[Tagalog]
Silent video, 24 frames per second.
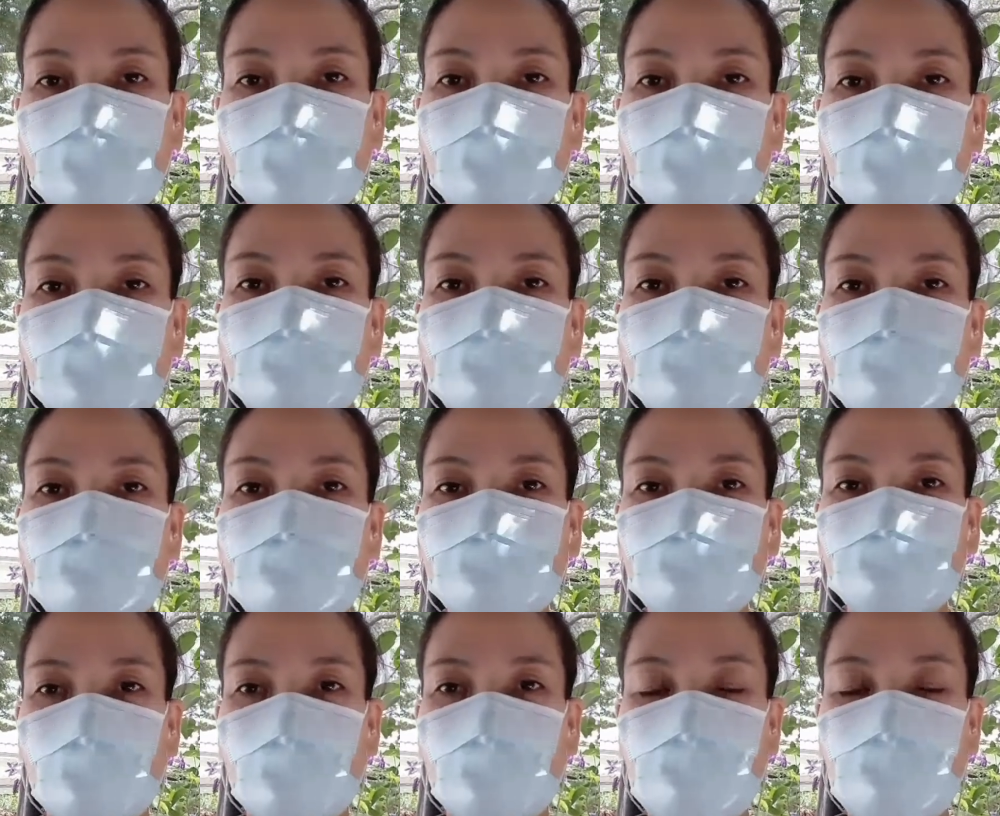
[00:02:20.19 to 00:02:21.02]
Hindi
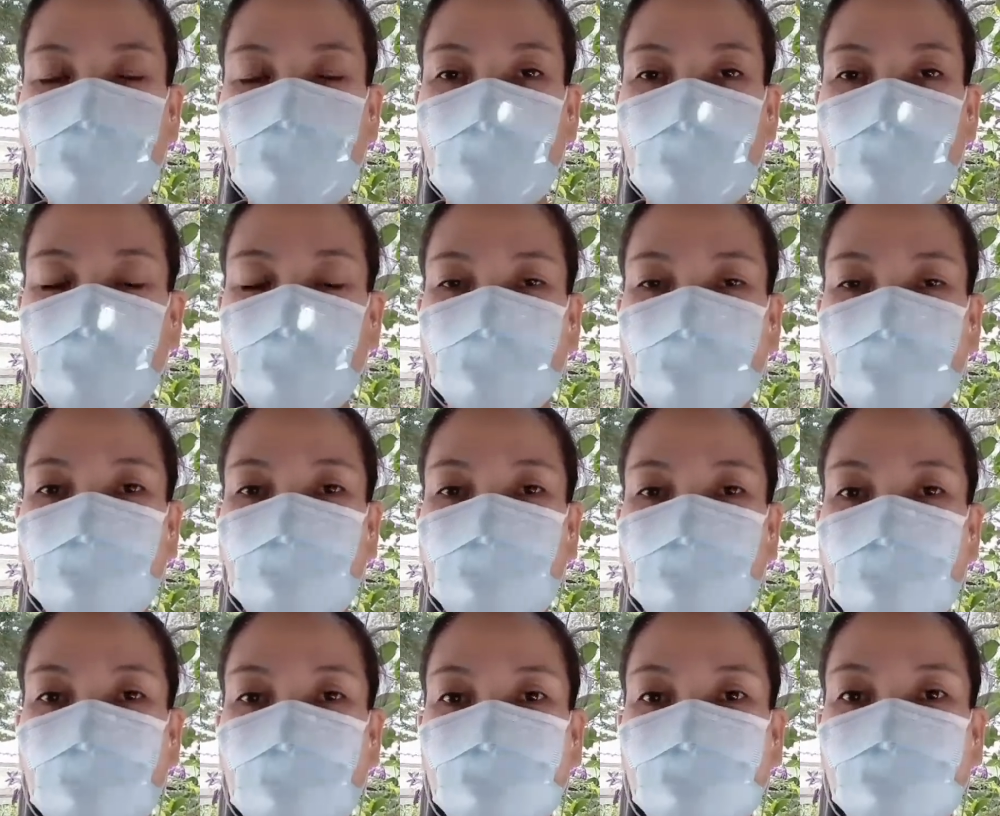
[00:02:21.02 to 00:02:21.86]
po tayo
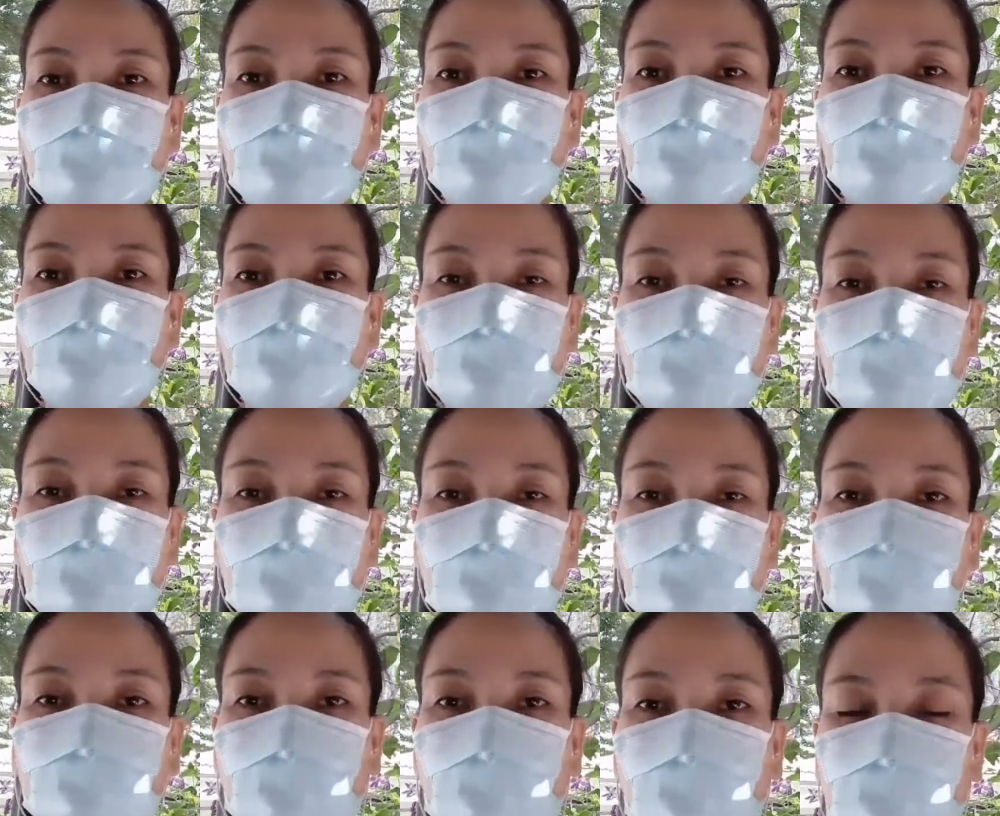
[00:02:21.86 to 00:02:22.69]
makakakuha nun kung wala
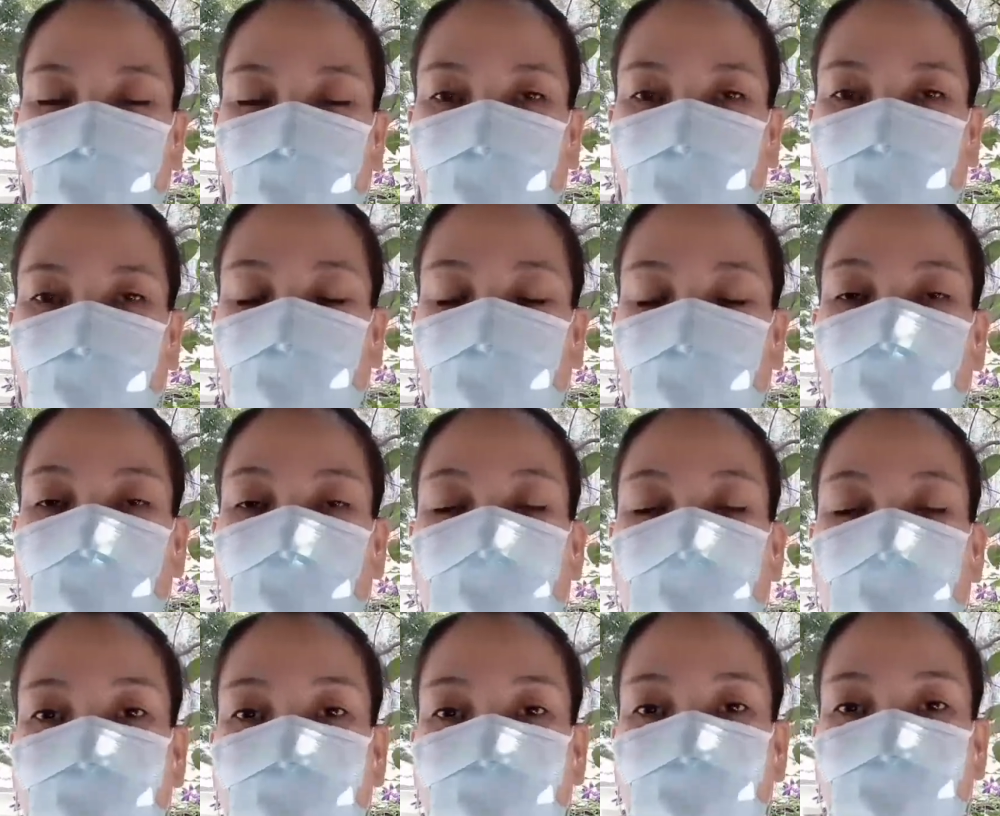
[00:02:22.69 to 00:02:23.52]
po tayong
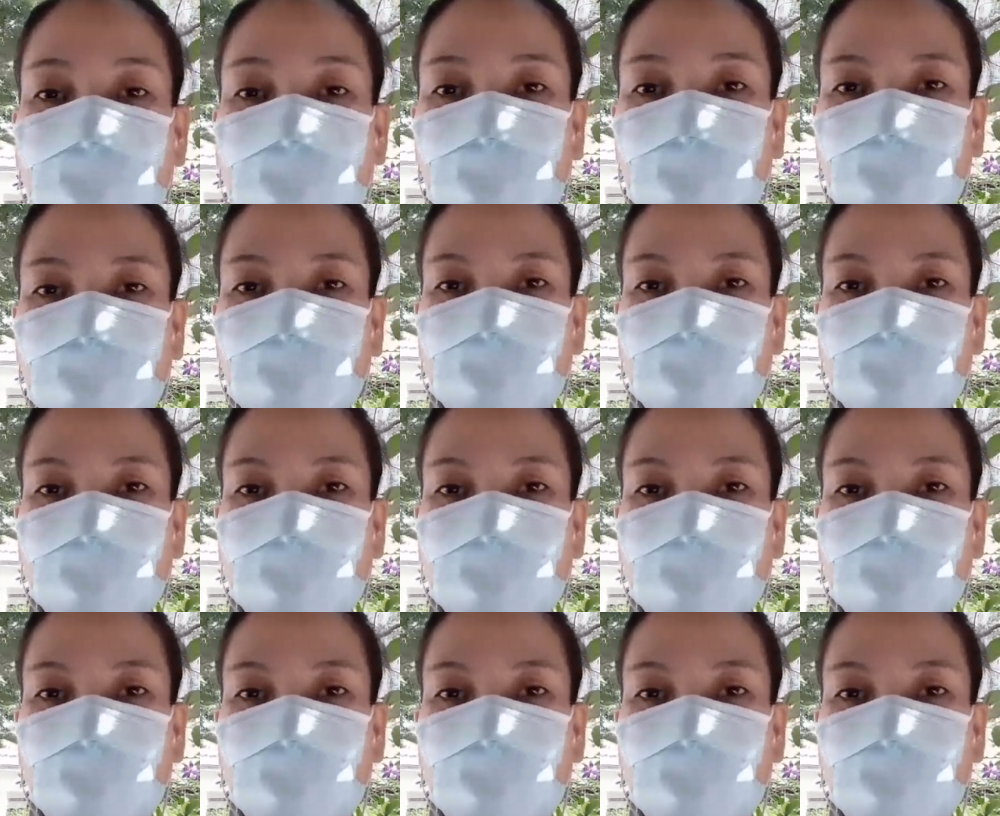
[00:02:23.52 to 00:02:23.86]
YouTube